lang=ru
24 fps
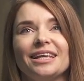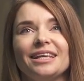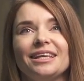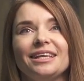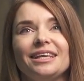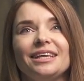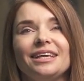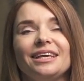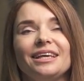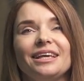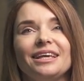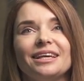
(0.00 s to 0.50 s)

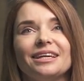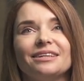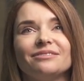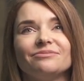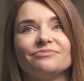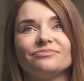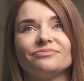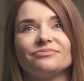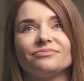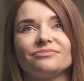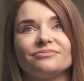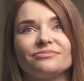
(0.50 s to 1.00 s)
И
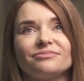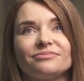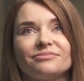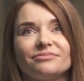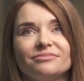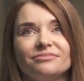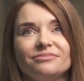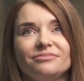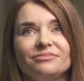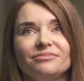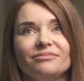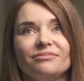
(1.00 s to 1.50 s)

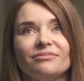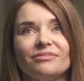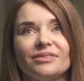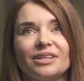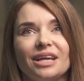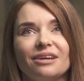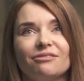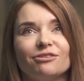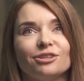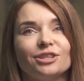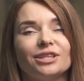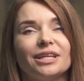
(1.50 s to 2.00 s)

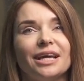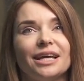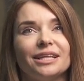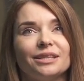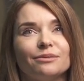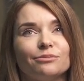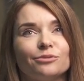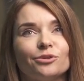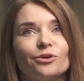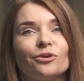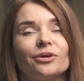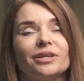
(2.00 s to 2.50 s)
вот на
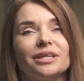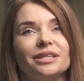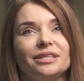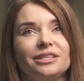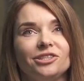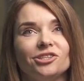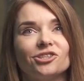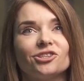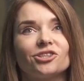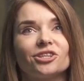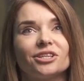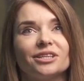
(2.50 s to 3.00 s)
этом уроке
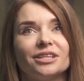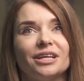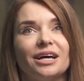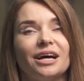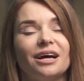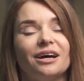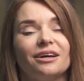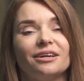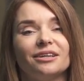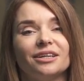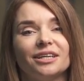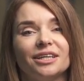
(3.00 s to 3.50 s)
ниша,
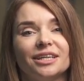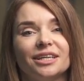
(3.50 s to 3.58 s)
да,